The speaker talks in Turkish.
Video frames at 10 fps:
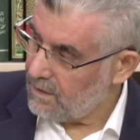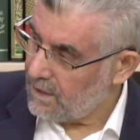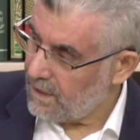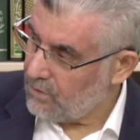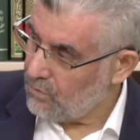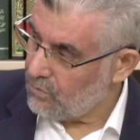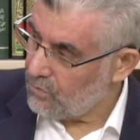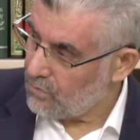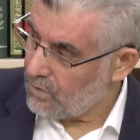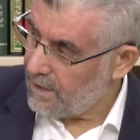geri
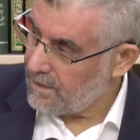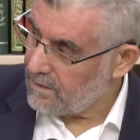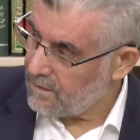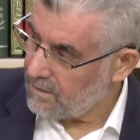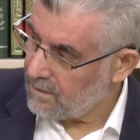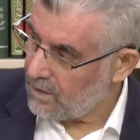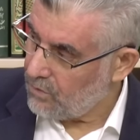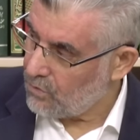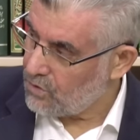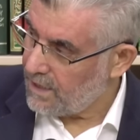döndürürler, e,
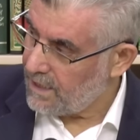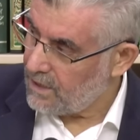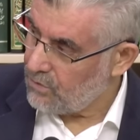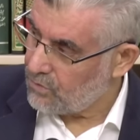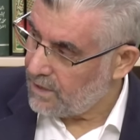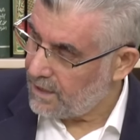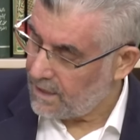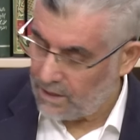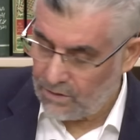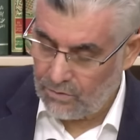ökçeleriniz üzerinde
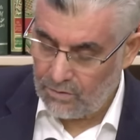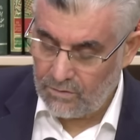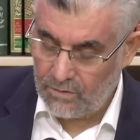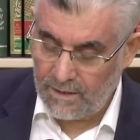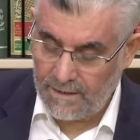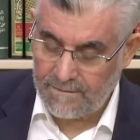geri döndürürler